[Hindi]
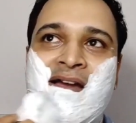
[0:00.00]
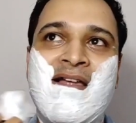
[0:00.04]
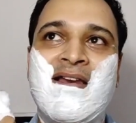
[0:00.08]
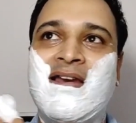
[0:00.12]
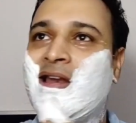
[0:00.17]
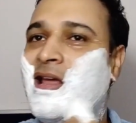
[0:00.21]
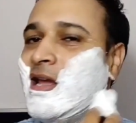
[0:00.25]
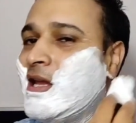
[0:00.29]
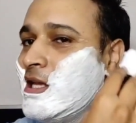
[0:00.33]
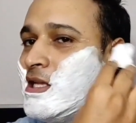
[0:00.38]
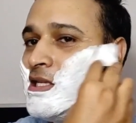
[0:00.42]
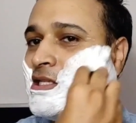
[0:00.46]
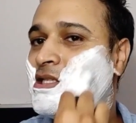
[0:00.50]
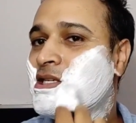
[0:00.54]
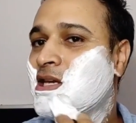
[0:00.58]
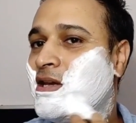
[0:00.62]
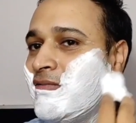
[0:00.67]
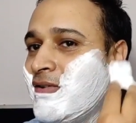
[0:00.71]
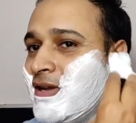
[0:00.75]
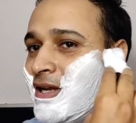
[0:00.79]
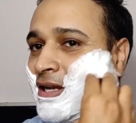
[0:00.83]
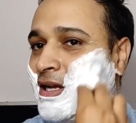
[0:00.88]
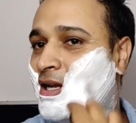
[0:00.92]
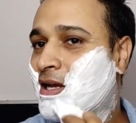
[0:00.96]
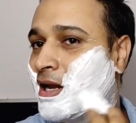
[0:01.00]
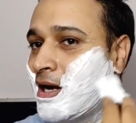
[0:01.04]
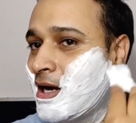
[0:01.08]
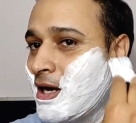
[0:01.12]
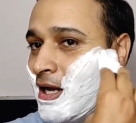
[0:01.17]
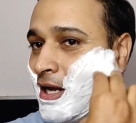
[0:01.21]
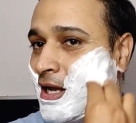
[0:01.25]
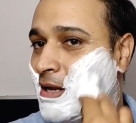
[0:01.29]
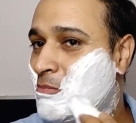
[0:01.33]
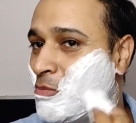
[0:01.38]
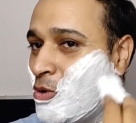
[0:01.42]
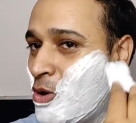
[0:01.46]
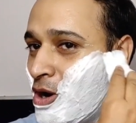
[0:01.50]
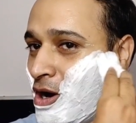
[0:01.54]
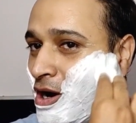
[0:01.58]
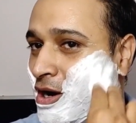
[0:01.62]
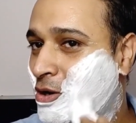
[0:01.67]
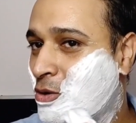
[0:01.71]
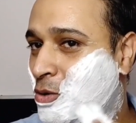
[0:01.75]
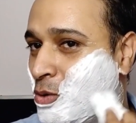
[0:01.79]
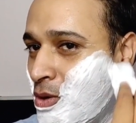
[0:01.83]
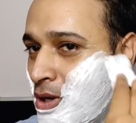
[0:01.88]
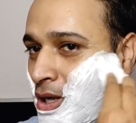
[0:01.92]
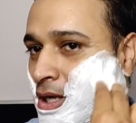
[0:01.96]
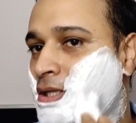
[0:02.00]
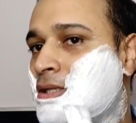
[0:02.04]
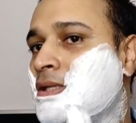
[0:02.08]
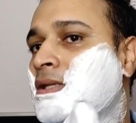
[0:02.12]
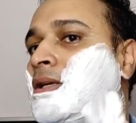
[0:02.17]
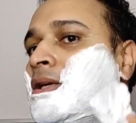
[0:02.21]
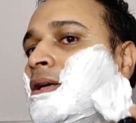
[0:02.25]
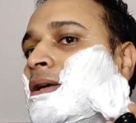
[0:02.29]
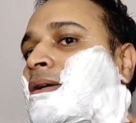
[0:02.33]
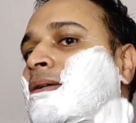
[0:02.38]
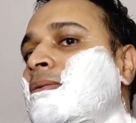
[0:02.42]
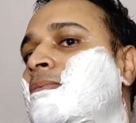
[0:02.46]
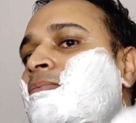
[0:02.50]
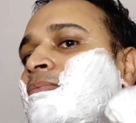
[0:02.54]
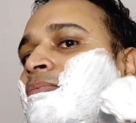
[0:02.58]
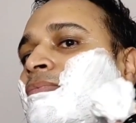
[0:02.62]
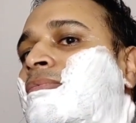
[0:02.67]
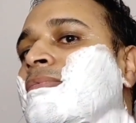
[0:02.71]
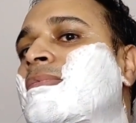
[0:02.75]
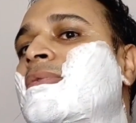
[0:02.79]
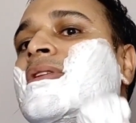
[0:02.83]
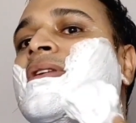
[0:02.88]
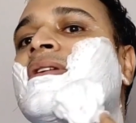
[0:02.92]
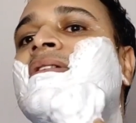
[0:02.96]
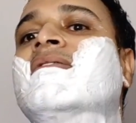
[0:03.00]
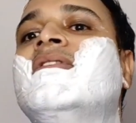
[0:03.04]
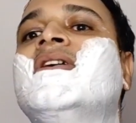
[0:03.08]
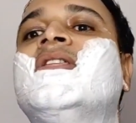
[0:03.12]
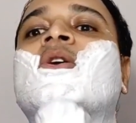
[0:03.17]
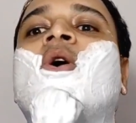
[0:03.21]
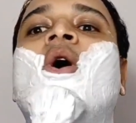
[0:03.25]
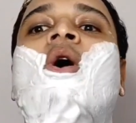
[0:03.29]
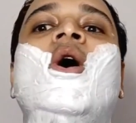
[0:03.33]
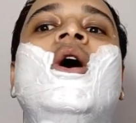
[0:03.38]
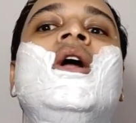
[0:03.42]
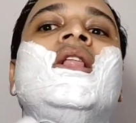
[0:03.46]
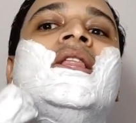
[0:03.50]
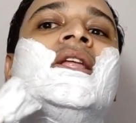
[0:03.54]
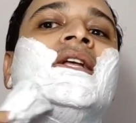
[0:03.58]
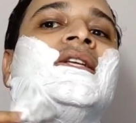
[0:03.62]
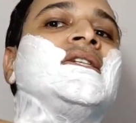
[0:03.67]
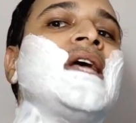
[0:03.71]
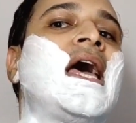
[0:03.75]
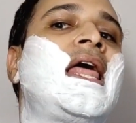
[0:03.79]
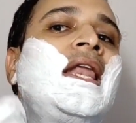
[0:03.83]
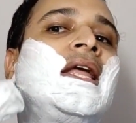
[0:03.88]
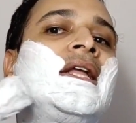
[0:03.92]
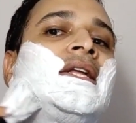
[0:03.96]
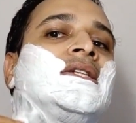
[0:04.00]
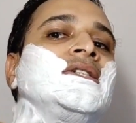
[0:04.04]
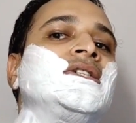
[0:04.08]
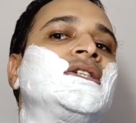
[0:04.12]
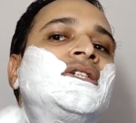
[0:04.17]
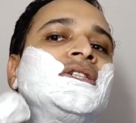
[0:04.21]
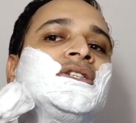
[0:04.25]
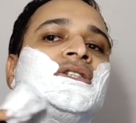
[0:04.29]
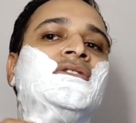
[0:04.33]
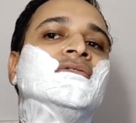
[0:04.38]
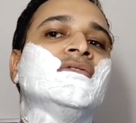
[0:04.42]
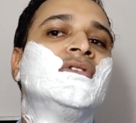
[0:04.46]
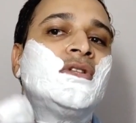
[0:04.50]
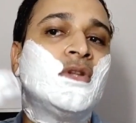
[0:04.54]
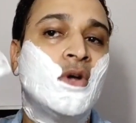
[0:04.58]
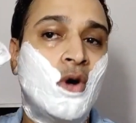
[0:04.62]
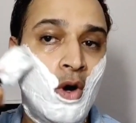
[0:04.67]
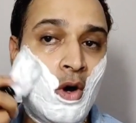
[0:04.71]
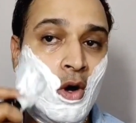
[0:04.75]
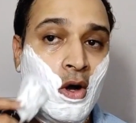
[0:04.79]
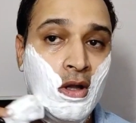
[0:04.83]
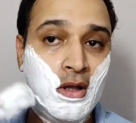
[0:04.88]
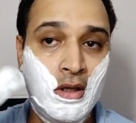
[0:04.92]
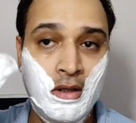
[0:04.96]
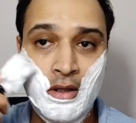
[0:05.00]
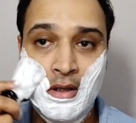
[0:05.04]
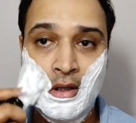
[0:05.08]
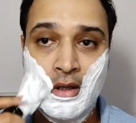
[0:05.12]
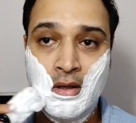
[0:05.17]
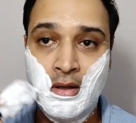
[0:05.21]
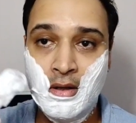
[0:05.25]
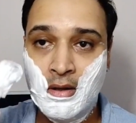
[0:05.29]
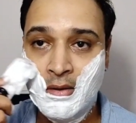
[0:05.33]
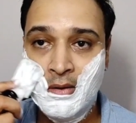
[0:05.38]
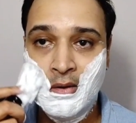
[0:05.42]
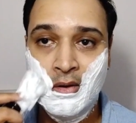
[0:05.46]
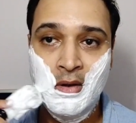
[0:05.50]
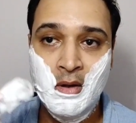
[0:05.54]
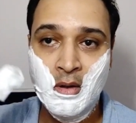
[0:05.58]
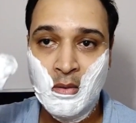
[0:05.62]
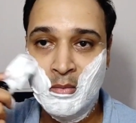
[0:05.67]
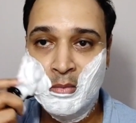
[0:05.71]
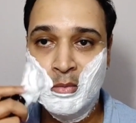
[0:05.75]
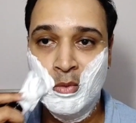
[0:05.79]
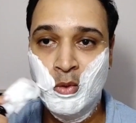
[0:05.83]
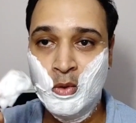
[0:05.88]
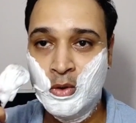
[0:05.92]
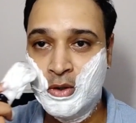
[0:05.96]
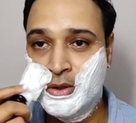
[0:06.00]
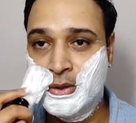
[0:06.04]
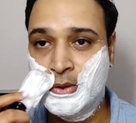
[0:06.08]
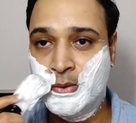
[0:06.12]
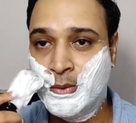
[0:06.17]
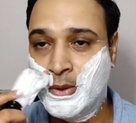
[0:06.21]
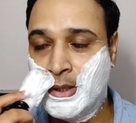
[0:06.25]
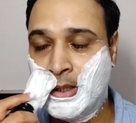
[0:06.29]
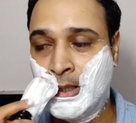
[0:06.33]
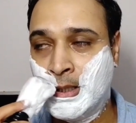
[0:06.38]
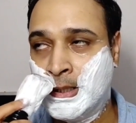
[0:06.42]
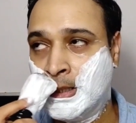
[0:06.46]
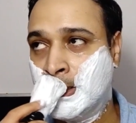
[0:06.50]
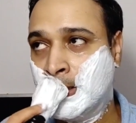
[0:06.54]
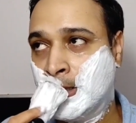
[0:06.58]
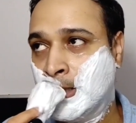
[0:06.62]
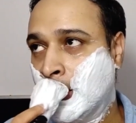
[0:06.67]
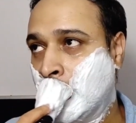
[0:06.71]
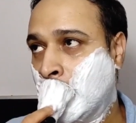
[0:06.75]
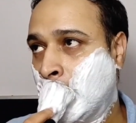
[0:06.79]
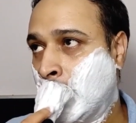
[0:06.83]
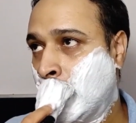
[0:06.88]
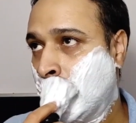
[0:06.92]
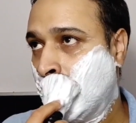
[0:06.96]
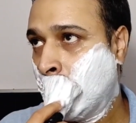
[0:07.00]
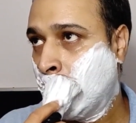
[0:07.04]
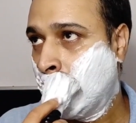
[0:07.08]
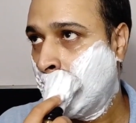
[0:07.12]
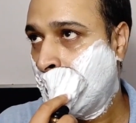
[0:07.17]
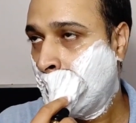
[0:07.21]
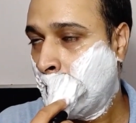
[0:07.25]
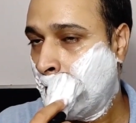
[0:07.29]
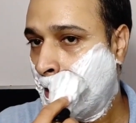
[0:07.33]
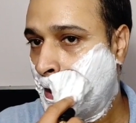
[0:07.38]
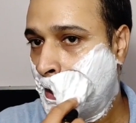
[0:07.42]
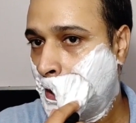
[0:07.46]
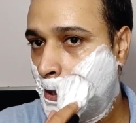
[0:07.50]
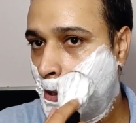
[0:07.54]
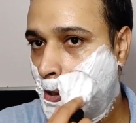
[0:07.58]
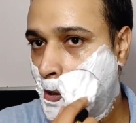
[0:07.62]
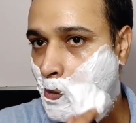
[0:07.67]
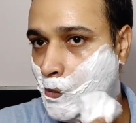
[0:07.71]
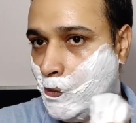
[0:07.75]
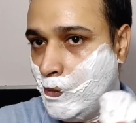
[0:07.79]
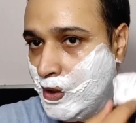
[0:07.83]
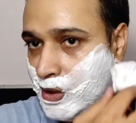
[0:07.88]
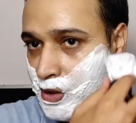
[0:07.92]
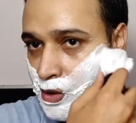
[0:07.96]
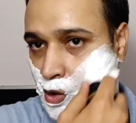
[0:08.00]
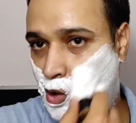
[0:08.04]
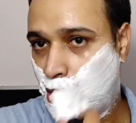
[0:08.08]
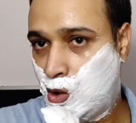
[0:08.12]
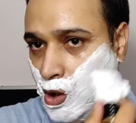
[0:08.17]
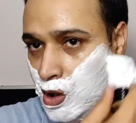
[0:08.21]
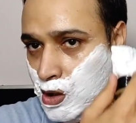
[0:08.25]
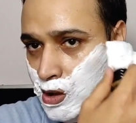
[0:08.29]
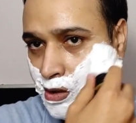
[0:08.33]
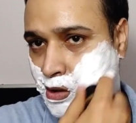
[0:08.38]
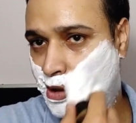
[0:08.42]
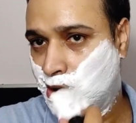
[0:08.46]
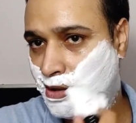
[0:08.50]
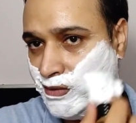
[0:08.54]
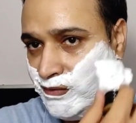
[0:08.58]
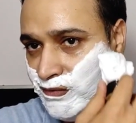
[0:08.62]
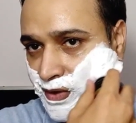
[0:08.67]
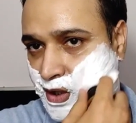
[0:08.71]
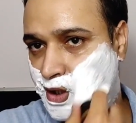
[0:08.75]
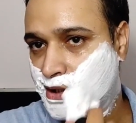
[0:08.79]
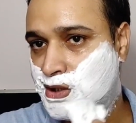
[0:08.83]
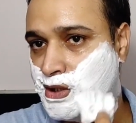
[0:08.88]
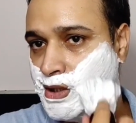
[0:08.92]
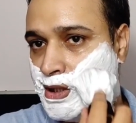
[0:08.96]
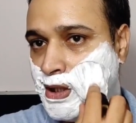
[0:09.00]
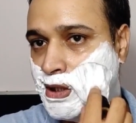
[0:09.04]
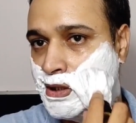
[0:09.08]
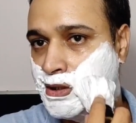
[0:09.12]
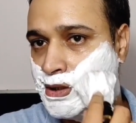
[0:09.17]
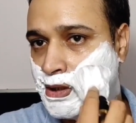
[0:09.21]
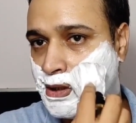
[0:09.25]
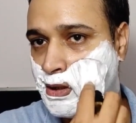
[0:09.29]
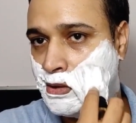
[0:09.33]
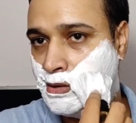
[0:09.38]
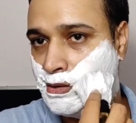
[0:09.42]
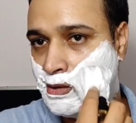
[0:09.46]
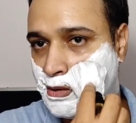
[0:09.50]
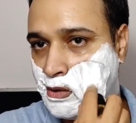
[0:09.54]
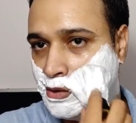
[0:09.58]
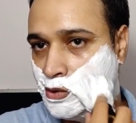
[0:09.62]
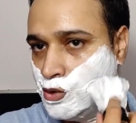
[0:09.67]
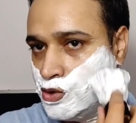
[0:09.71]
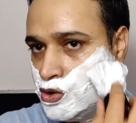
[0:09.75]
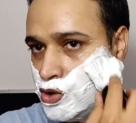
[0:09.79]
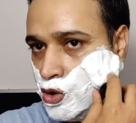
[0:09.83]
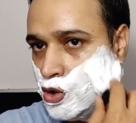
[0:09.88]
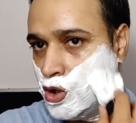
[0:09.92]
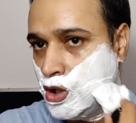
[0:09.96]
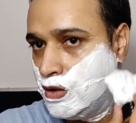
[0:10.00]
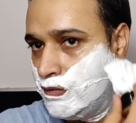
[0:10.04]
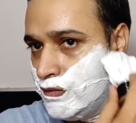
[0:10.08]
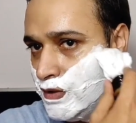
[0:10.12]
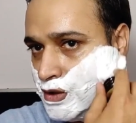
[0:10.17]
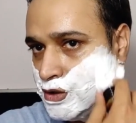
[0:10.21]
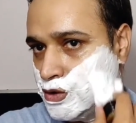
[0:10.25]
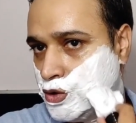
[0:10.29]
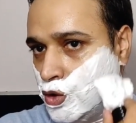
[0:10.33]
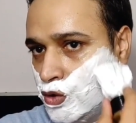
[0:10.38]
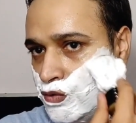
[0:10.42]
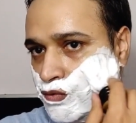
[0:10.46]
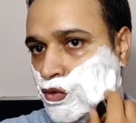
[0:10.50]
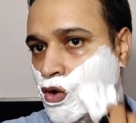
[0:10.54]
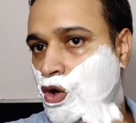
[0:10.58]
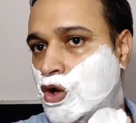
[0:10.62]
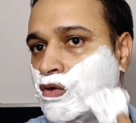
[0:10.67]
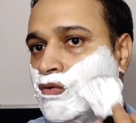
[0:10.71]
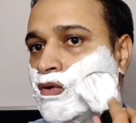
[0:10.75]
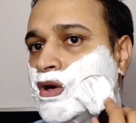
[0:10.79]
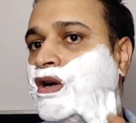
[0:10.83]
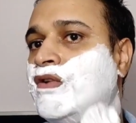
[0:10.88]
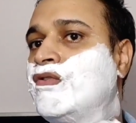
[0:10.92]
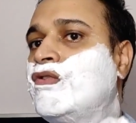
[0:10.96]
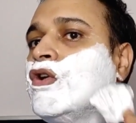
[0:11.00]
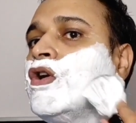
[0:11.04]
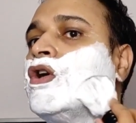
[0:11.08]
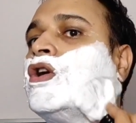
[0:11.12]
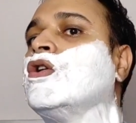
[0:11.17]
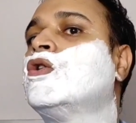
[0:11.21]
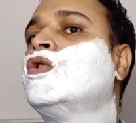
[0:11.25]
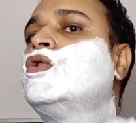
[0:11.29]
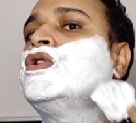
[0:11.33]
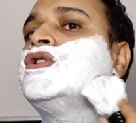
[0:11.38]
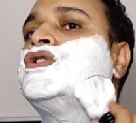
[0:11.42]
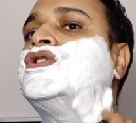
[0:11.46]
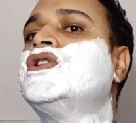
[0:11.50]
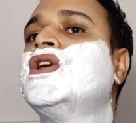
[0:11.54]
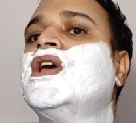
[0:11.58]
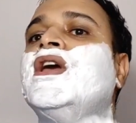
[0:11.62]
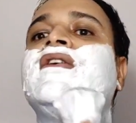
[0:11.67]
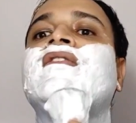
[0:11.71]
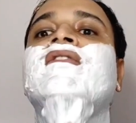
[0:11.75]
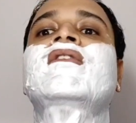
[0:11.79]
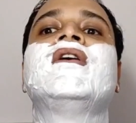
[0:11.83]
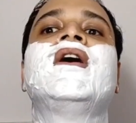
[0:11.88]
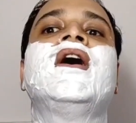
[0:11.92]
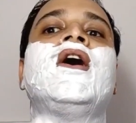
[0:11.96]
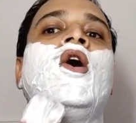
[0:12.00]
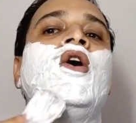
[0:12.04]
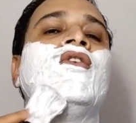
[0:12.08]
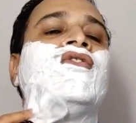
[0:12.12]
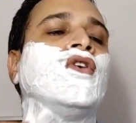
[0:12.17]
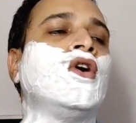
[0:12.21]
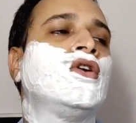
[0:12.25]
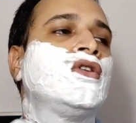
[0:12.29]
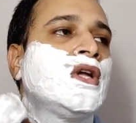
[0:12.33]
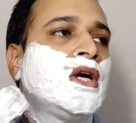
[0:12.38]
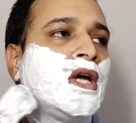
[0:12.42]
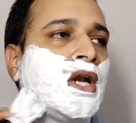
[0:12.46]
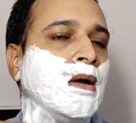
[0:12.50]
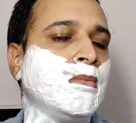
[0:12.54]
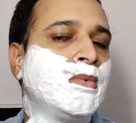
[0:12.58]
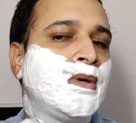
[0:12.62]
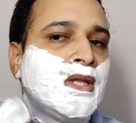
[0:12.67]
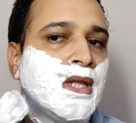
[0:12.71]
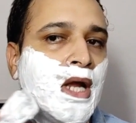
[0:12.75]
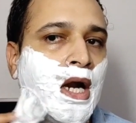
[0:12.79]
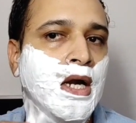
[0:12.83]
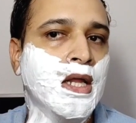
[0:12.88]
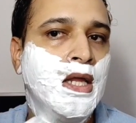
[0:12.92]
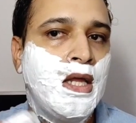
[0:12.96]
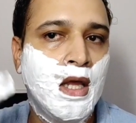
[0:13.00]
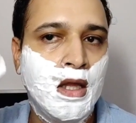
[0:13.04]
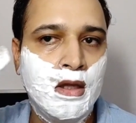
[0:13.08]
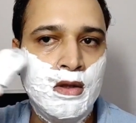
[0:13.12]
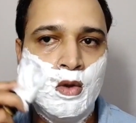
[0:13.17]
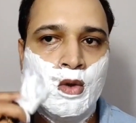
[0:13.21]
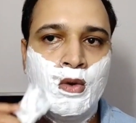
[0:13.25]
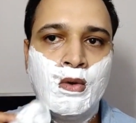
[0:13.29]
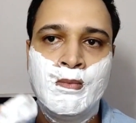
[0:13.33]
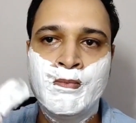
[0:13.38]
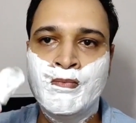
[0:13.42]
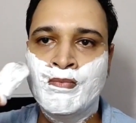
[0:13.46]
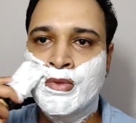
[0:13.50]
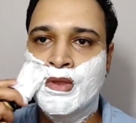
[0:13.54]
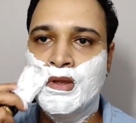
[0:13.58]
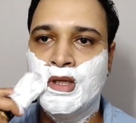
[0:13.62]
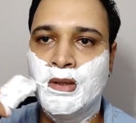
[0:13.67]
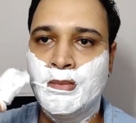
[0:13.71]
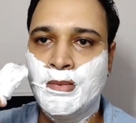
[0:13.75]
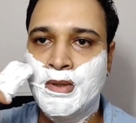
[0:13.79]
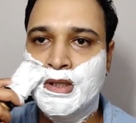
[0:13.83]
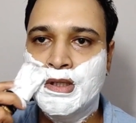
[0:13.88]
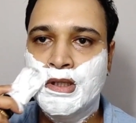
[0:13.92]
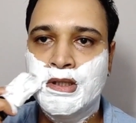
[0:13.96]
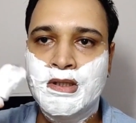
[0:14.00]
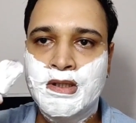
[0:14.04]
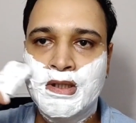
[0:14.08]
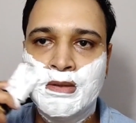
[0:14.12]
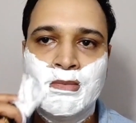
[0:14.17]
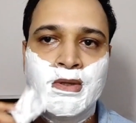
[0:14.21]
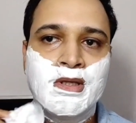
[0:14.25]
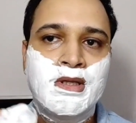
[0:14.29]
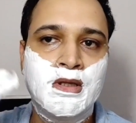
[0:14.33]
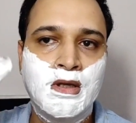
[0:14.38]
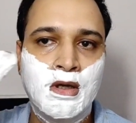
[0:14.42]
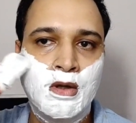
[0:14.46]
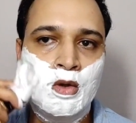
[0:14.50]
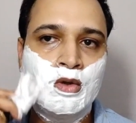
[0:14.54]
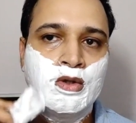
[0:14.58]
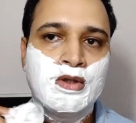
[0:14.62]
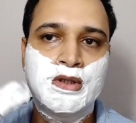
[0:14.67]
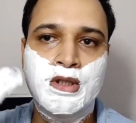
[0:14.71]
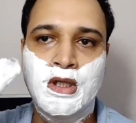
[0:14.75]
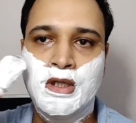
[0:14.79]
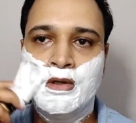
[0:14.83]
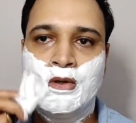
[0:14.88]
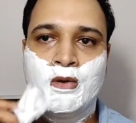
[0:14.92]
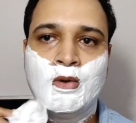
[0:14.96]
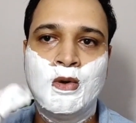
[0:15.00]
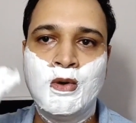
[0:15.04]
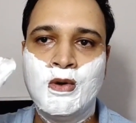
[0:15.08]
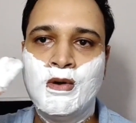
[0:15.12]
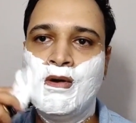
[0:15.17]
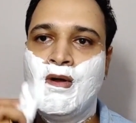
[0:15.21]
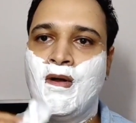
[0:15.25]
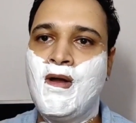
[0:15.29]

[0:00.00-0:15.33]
लेकिन शेविंग करने का मौका ढूंढना चाहिए विथ ऑल द चैलेंजेस विथ ऑल द mood swings with all the frustration you should always look forward for a good shape of course अगर आपकी दाढ़ी है तो ज़बरदस्ती मत करो स्किन को